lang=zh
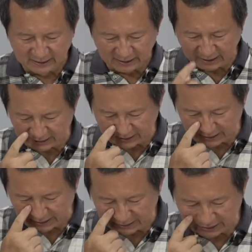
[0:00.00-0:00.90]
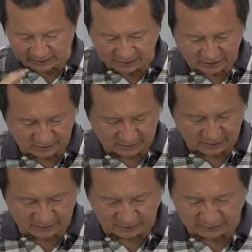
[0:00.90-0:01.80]
那在连接的时候
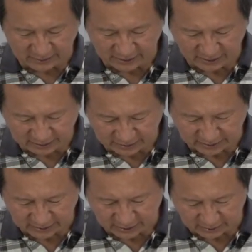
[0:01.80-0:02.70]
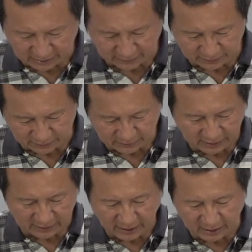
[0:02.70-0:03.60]
呢，有一些细节要稍微注意一
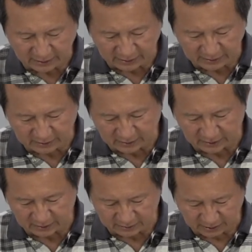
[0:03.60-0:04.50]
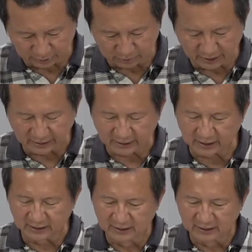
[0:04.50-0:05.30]
下。当然，第一个它的长度太长，